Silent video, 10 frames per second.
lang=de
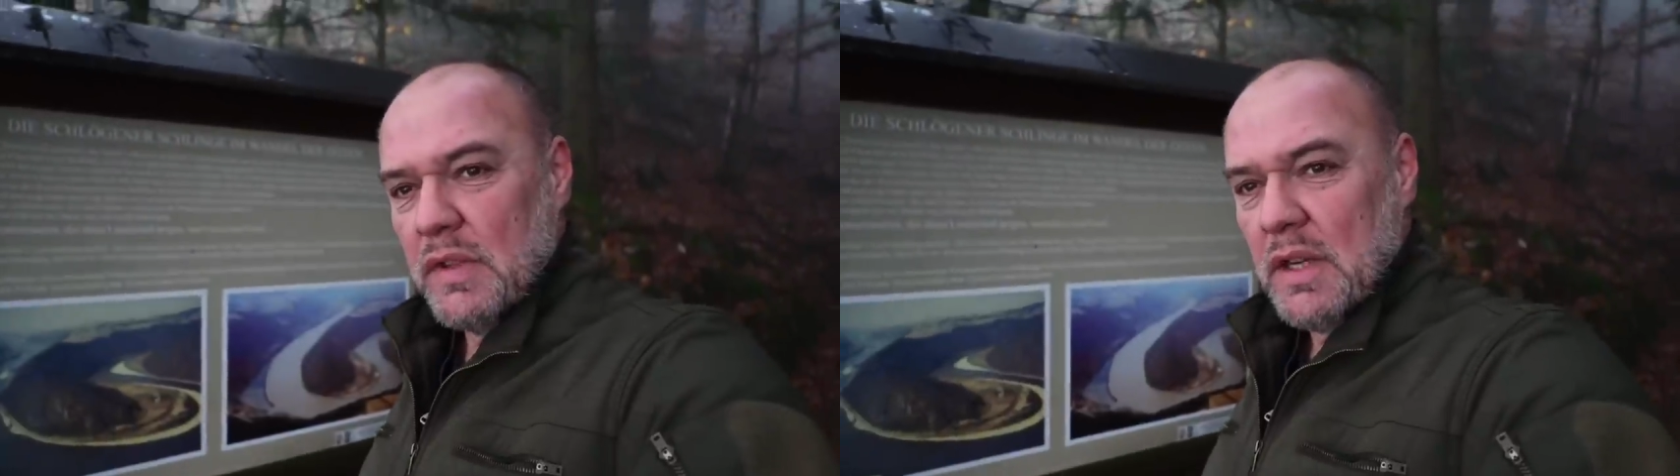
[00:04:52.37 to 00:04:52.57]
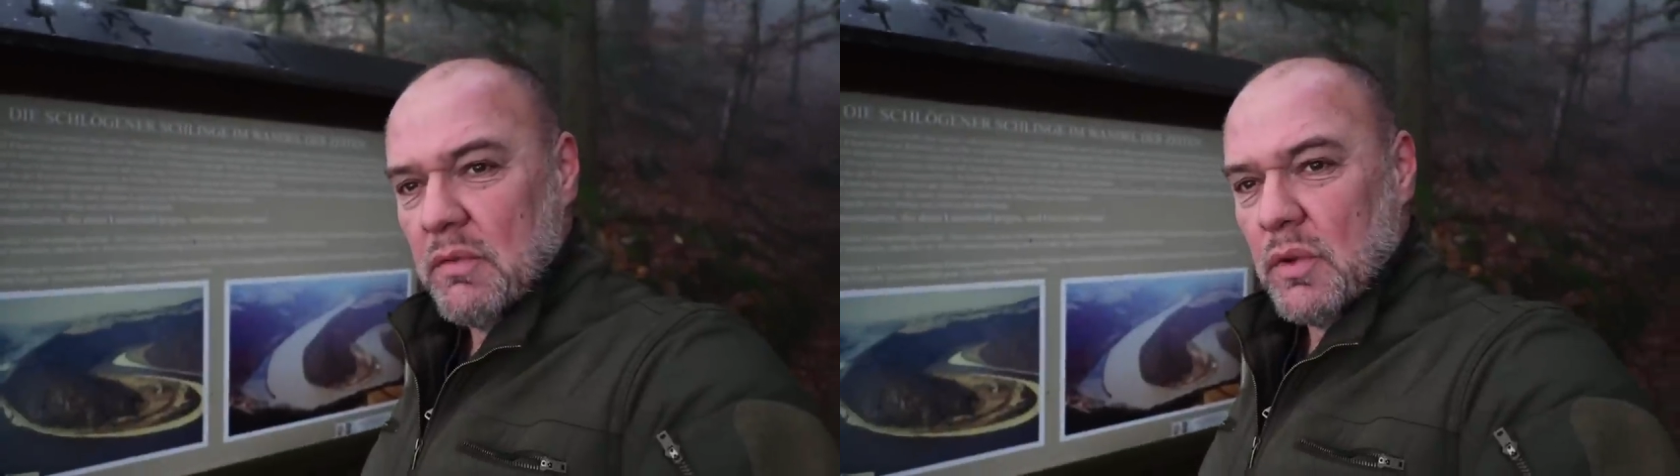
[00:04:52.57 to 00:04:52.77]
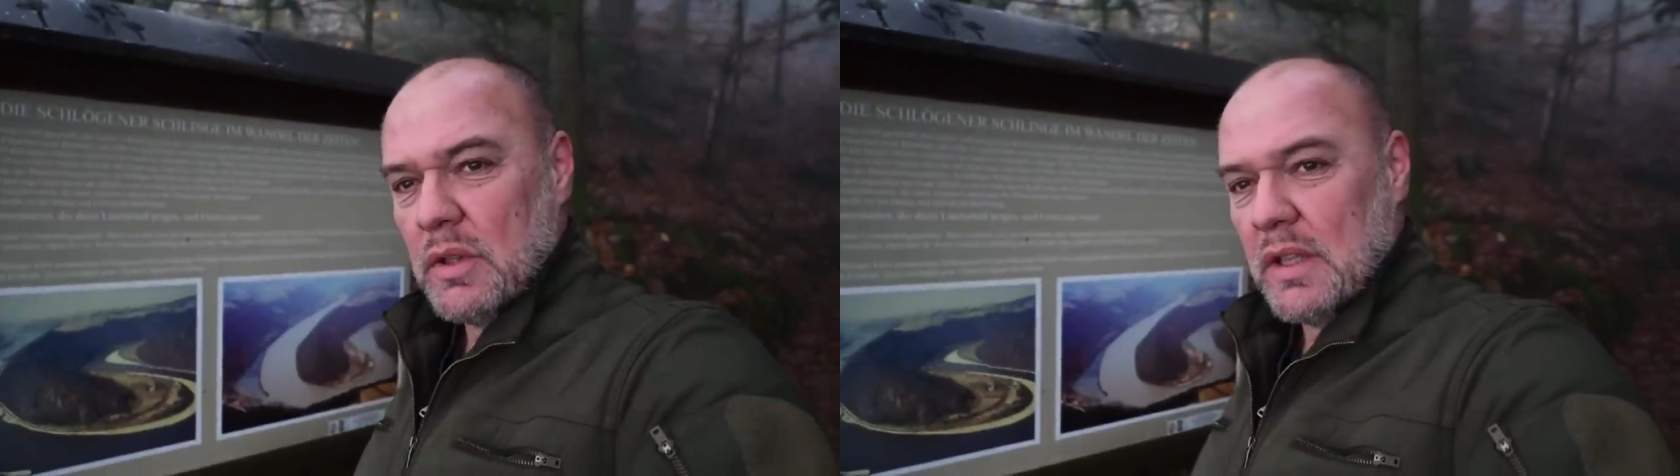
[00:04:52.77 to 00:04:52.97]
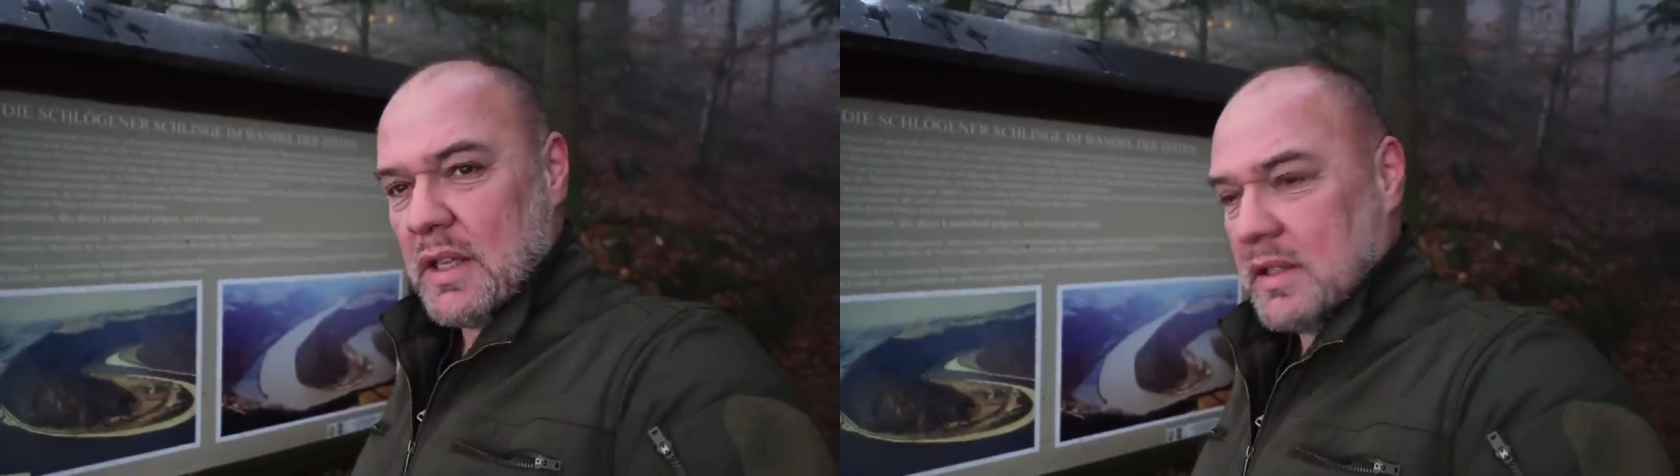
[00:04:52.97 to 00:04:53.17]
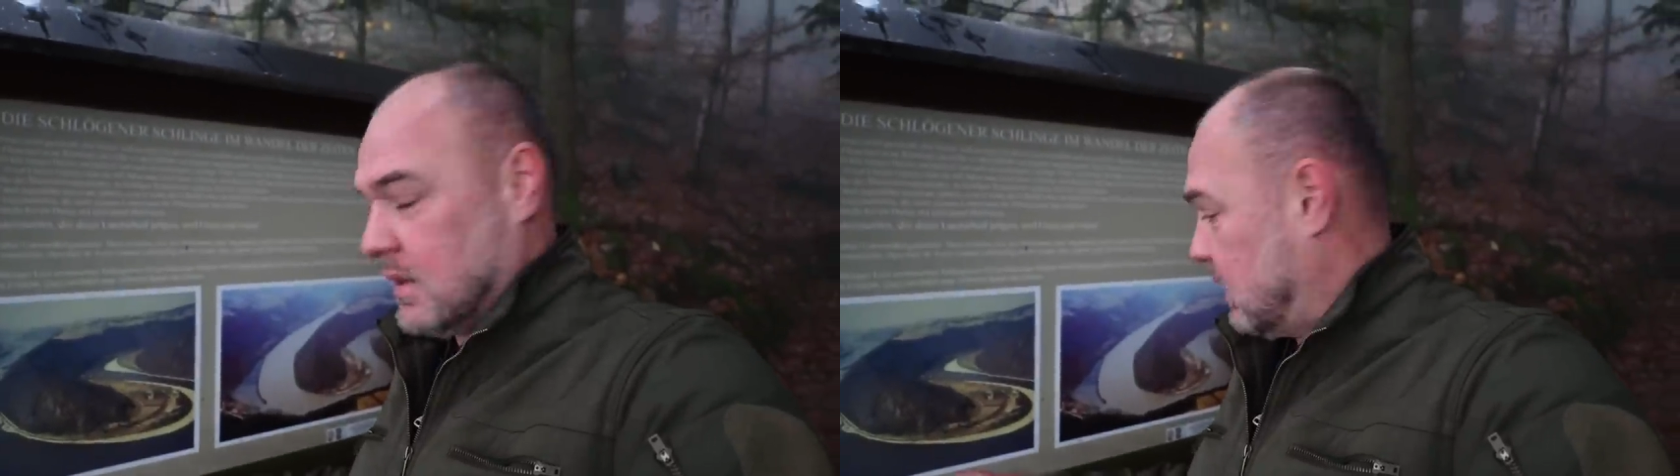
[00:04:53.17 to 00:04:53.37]
wir würden
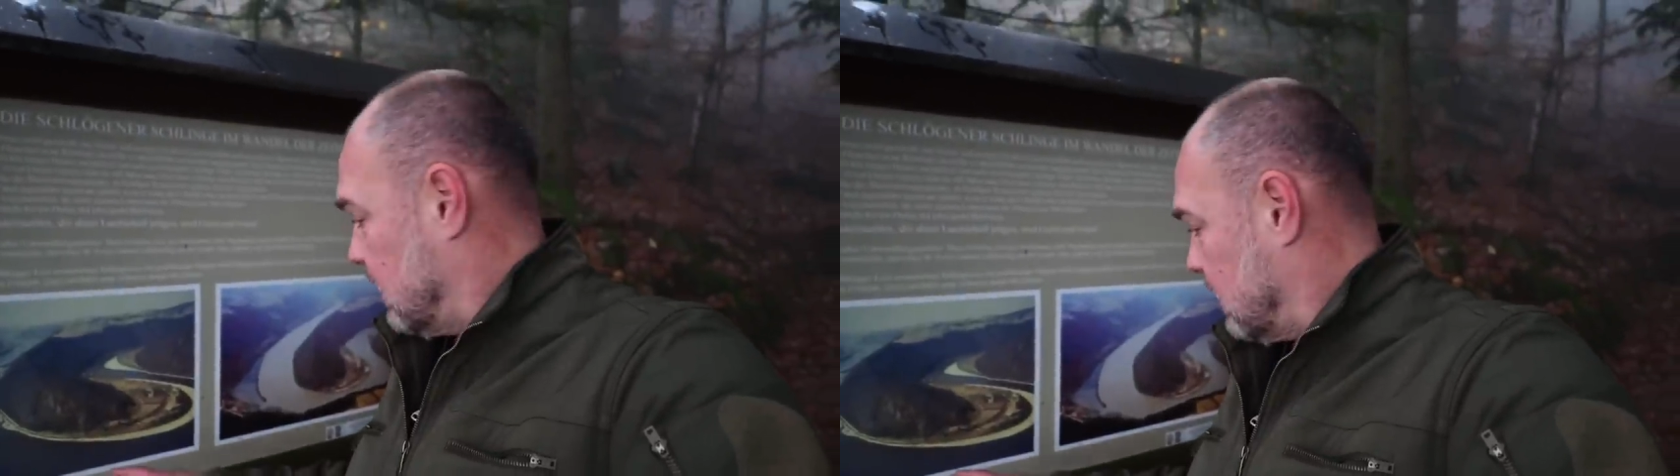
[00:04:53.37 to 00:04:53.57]
jetzt,